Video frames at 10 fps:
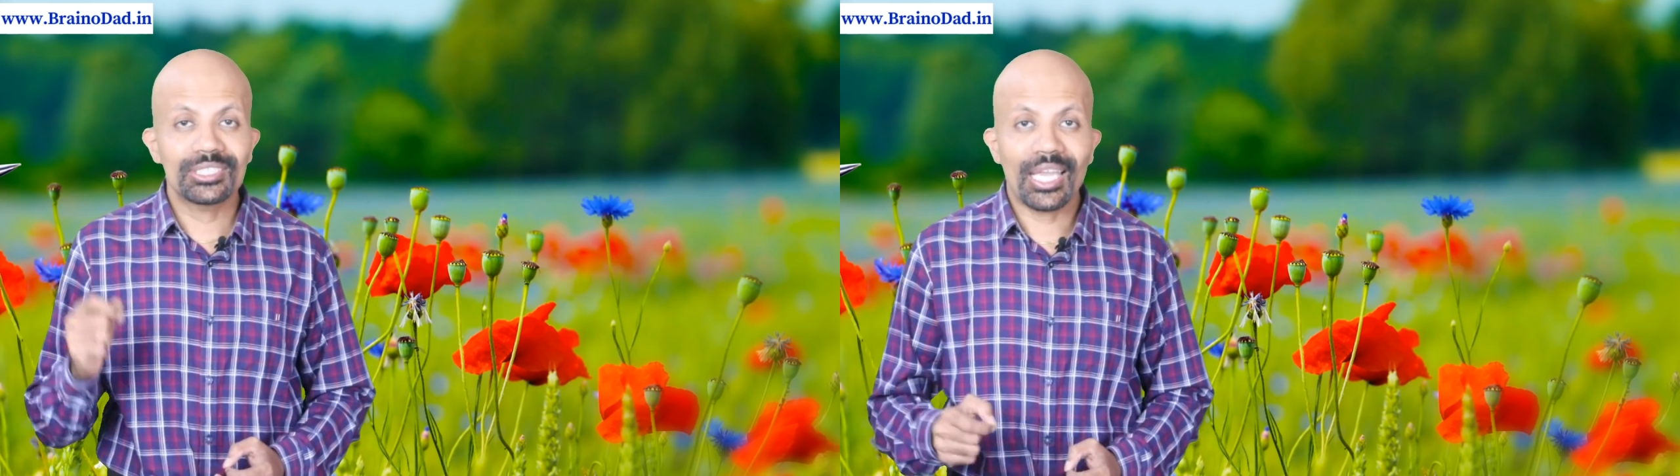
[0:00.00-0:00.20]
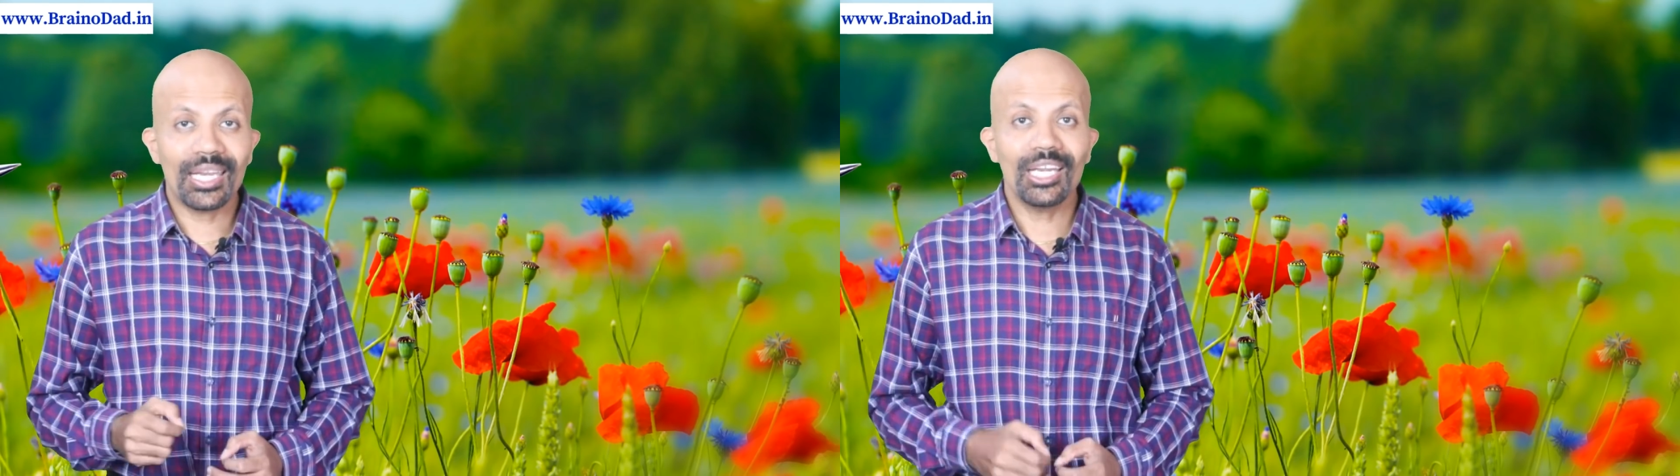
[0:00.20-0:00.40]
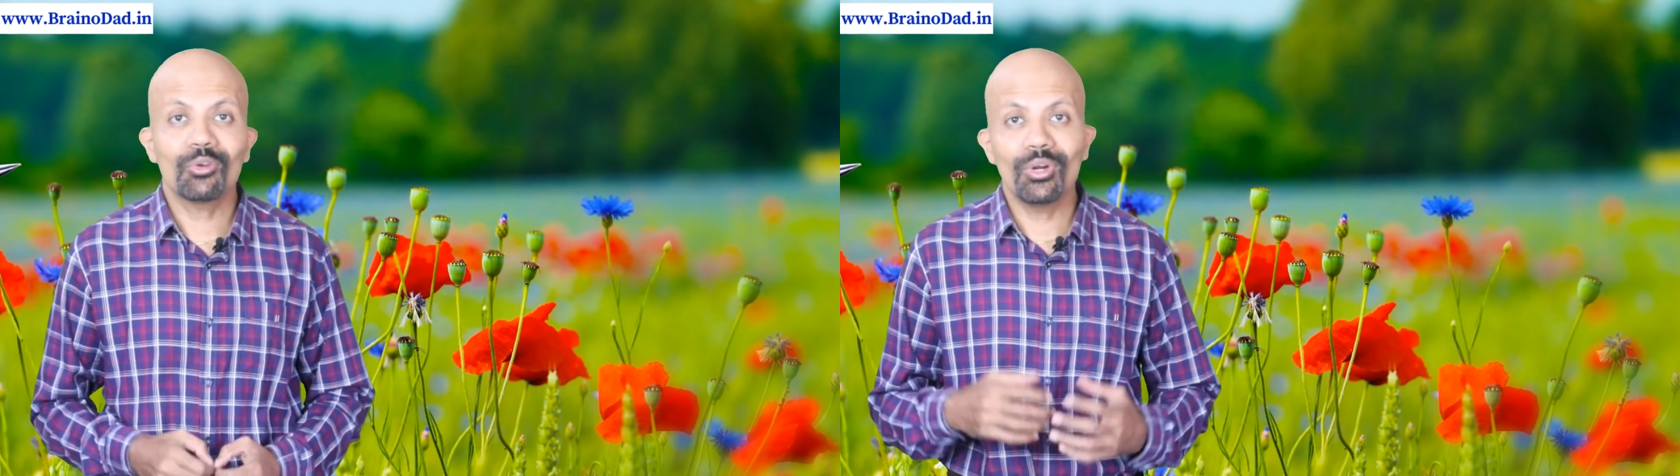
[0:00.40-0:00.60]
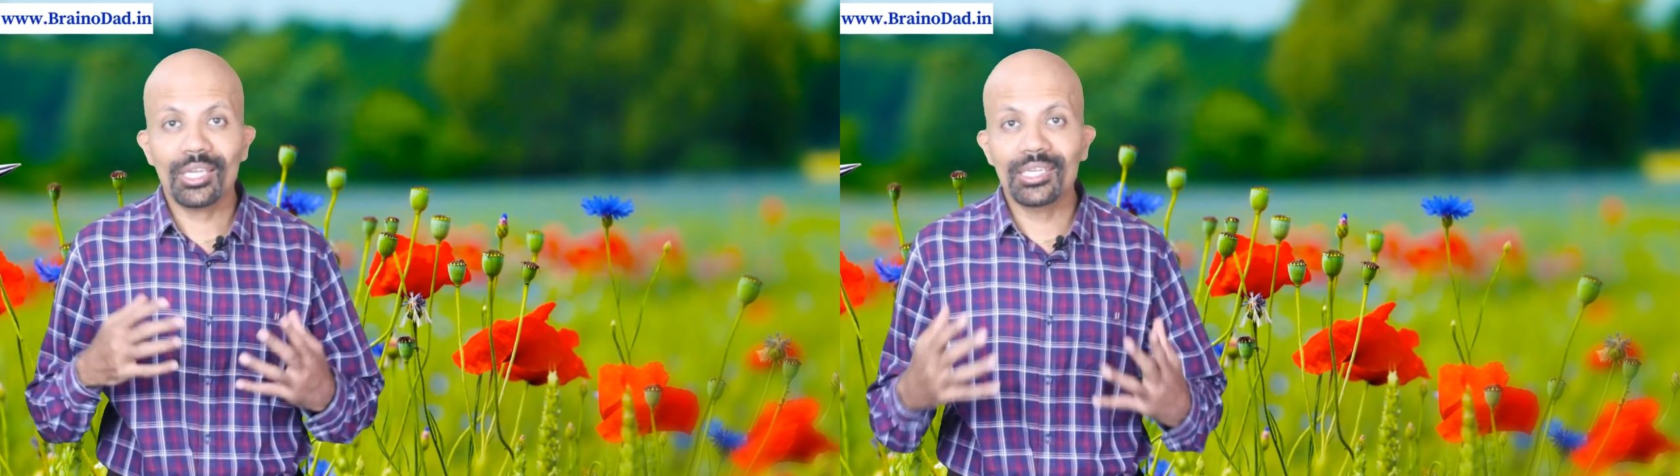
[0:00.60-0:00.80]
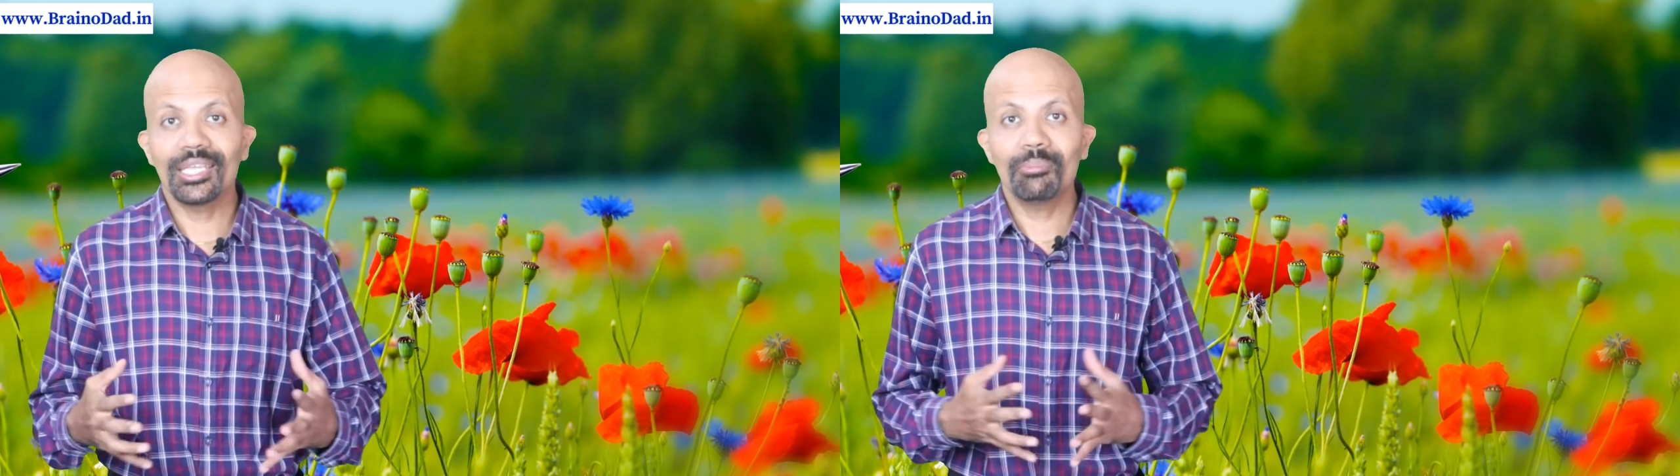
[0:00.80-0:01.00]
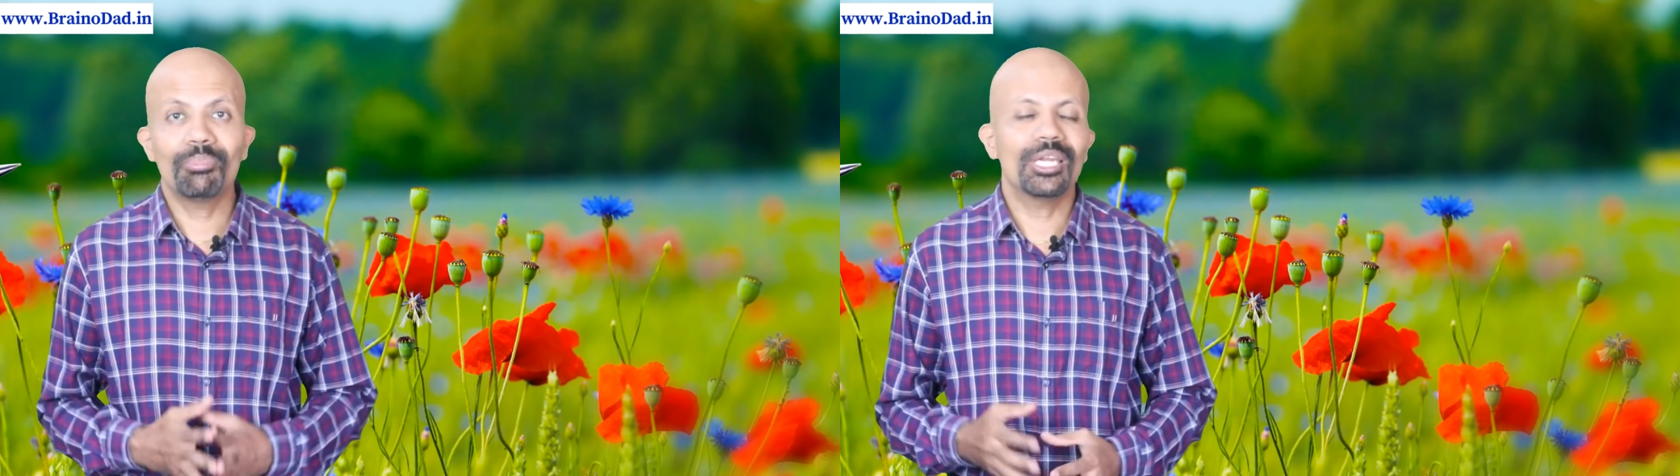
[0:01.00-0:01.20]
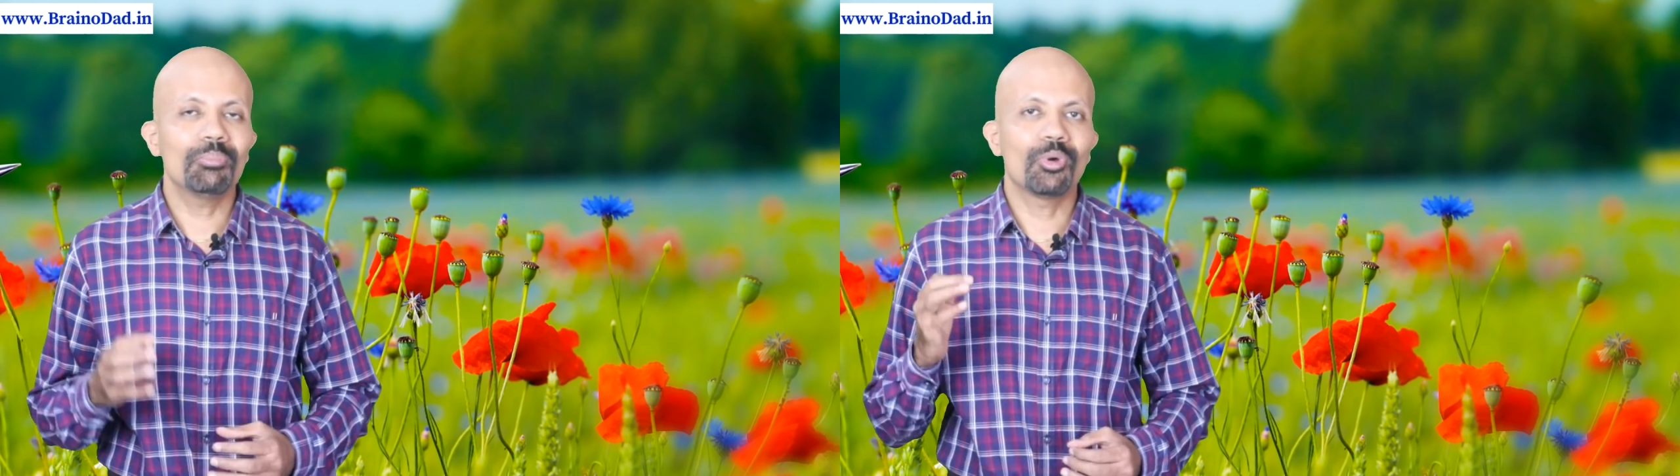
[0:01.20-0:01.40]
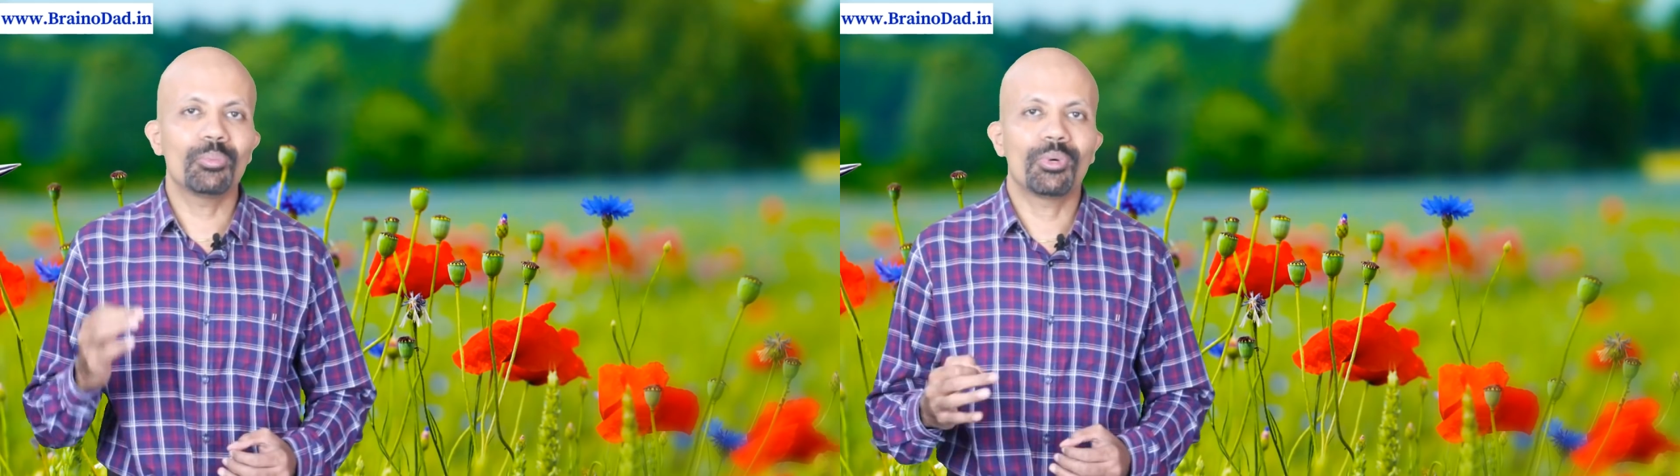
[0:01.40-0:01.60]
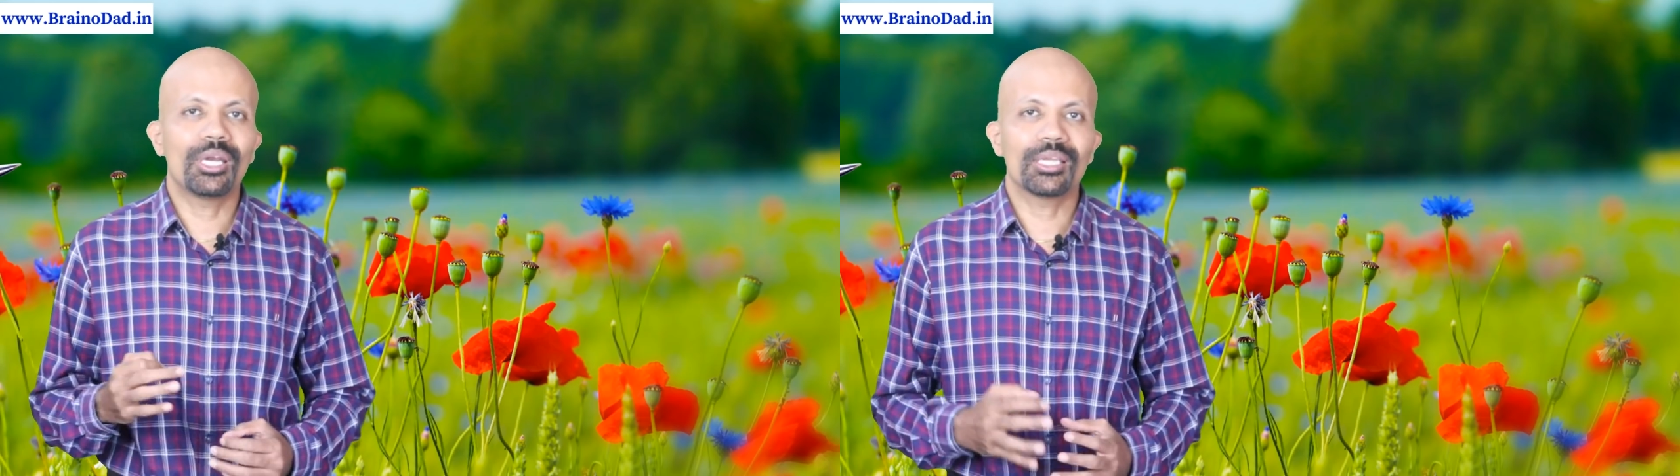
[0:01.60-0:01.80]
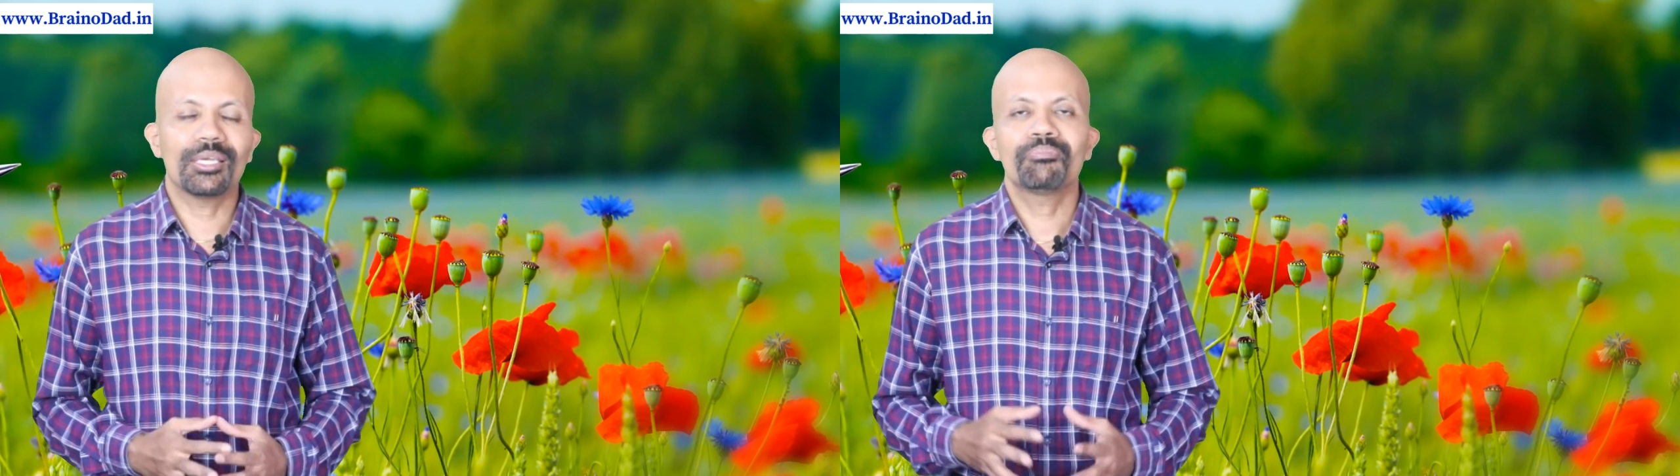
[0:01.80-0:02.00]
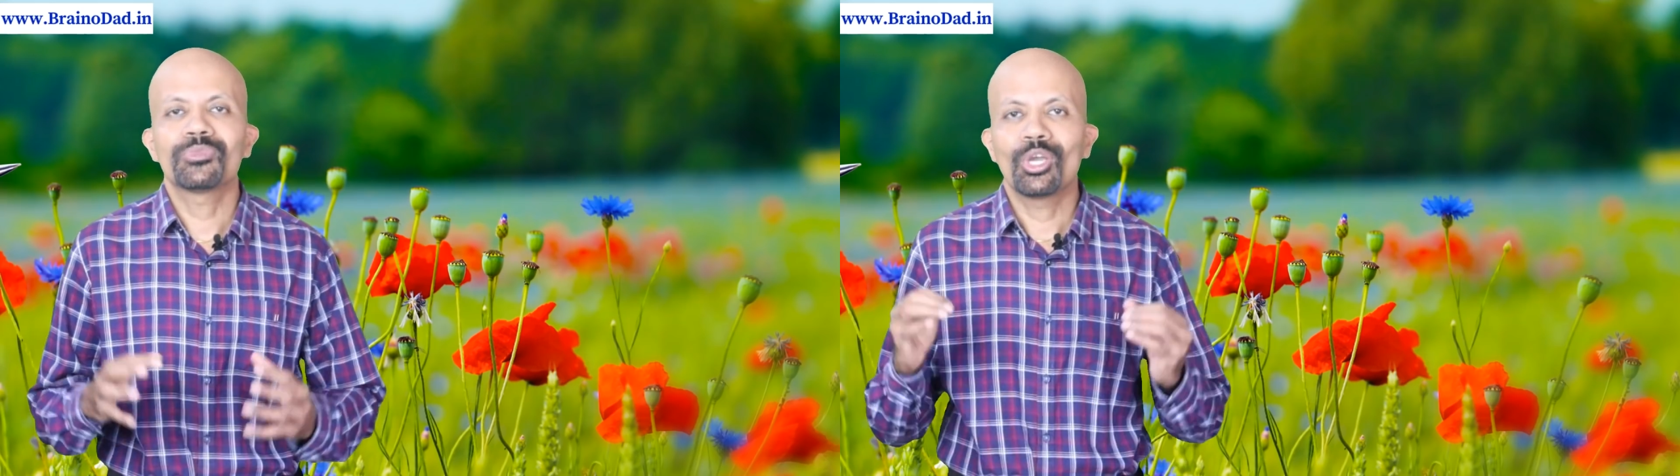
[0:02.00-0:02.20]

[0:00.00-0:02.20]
சேனலுக்குள்ளே கிளிக் பண்ணி போய் பாருங்கள்